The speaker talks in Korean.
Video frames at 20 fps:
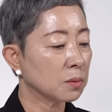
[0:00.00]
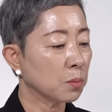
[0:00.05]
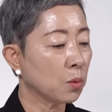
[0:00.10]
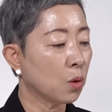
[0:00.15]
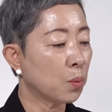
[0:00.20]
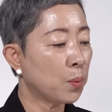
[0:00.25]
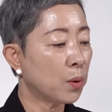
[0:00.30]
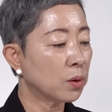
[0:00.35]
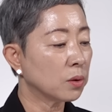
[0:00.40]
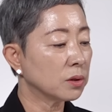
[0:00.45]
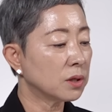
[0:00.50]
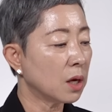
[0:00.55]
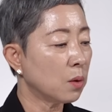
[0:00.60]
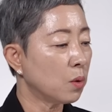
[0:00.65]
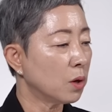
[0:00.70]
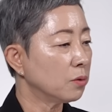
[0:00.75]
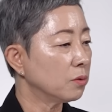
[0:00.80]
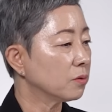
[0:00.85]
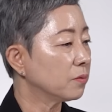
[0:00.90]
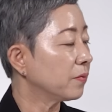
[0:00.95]
목표를
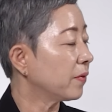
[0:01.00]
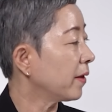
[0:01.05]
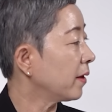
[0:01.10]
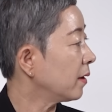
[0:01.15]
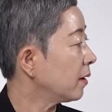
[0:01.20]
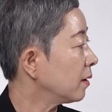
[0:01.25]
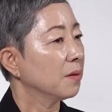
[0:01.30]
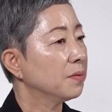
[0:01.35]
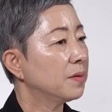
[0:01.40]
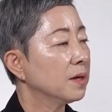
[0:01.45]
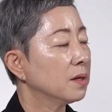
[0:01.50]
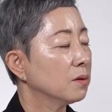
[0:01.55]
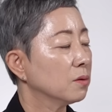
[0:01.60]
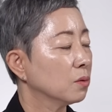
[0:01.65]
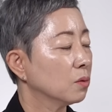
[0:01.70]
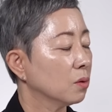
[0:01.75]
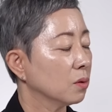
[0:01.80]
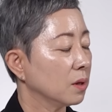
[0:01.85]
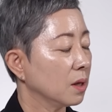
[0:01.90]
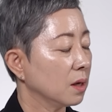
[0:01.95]
세웠는데 안
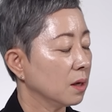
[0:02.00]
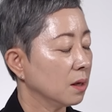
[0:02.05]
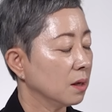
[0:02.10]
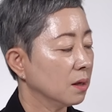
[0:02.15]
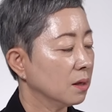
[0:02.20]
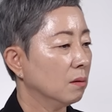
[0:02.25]
되는 거네.